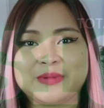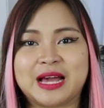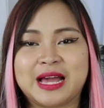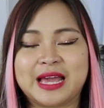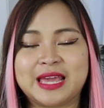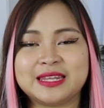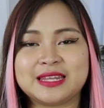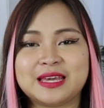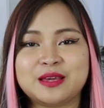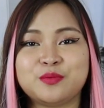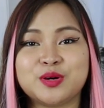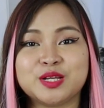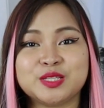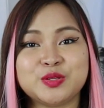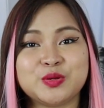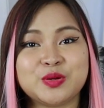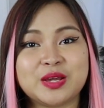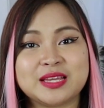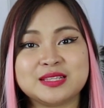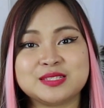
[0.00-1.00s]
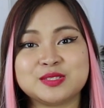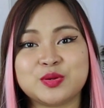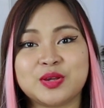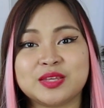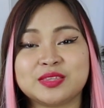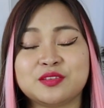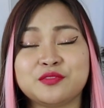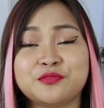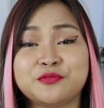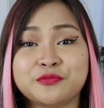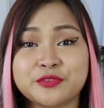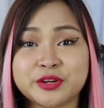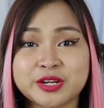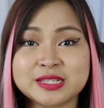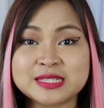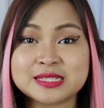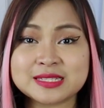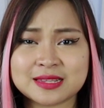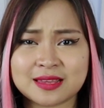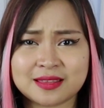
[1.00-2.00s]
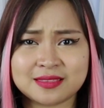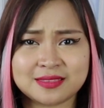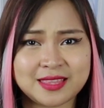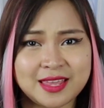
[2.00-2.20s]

diba? And I want you guys to get the first